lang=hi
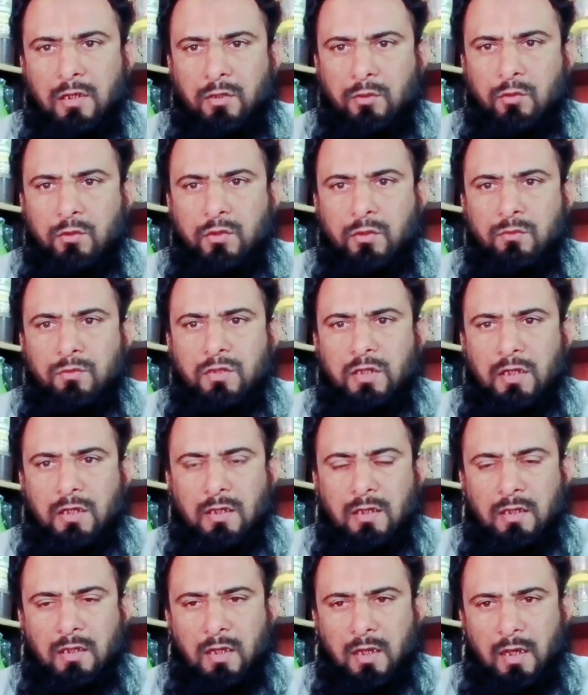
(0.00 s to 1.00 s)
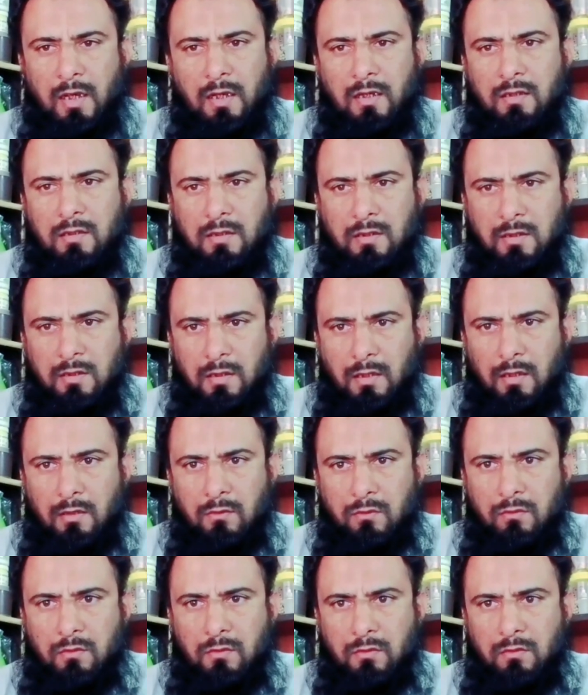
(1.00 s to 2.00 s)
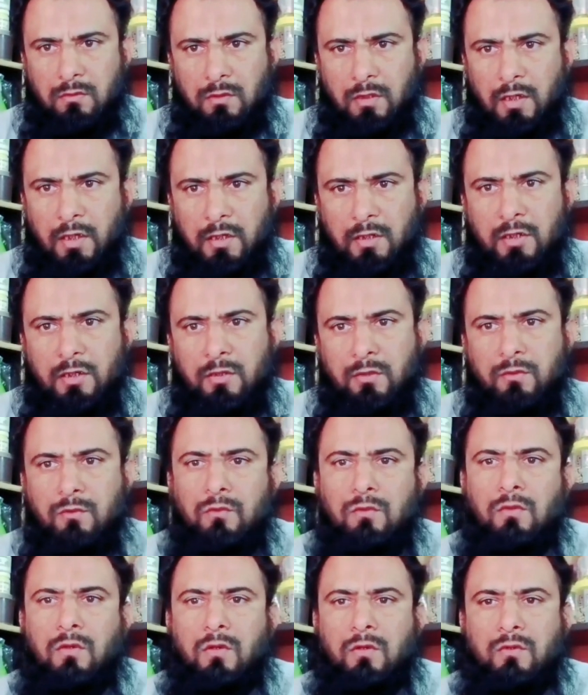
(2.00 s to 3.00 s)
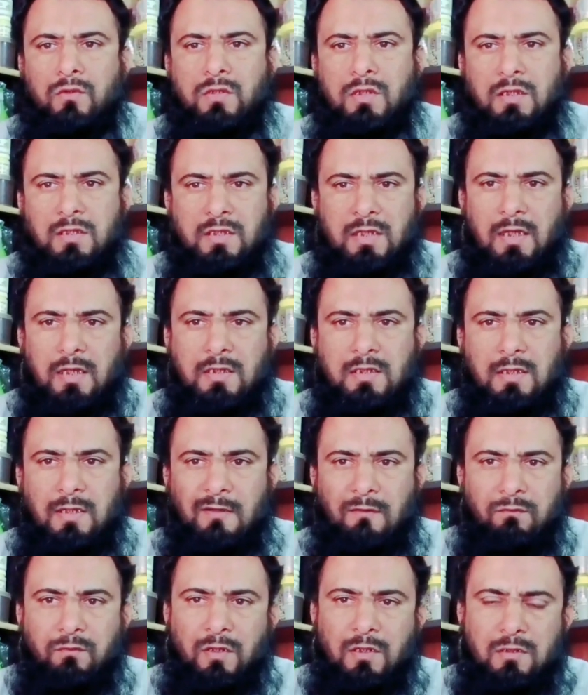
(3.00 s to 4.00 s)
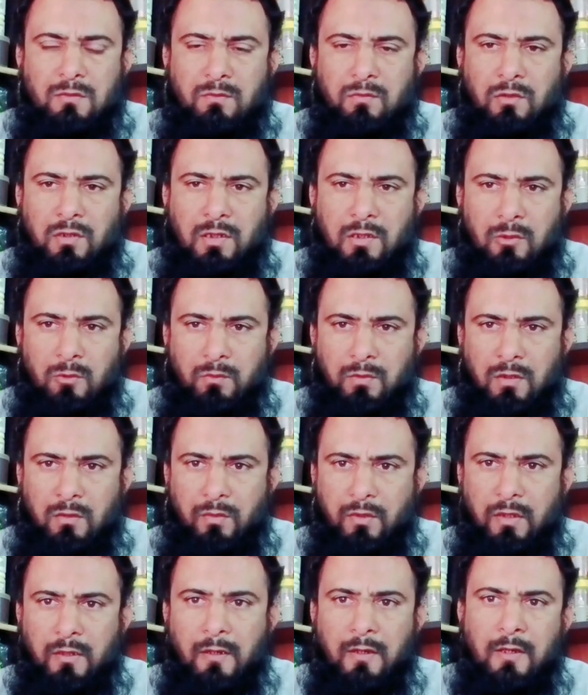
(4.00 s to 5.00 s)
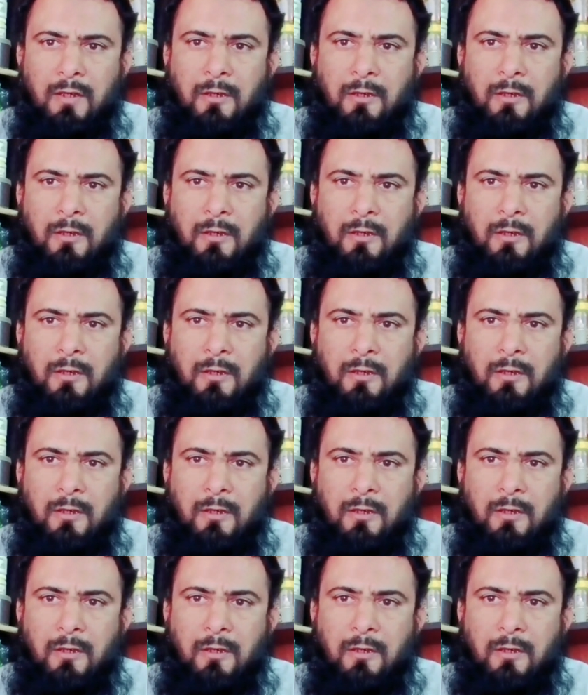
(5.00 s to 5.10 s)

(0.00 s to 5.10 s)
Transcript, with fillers: यूट्यूब चैनल हेल्थ क्राउड एटी और उसके साथ साथ साथ फेसबुक के ऊपर भी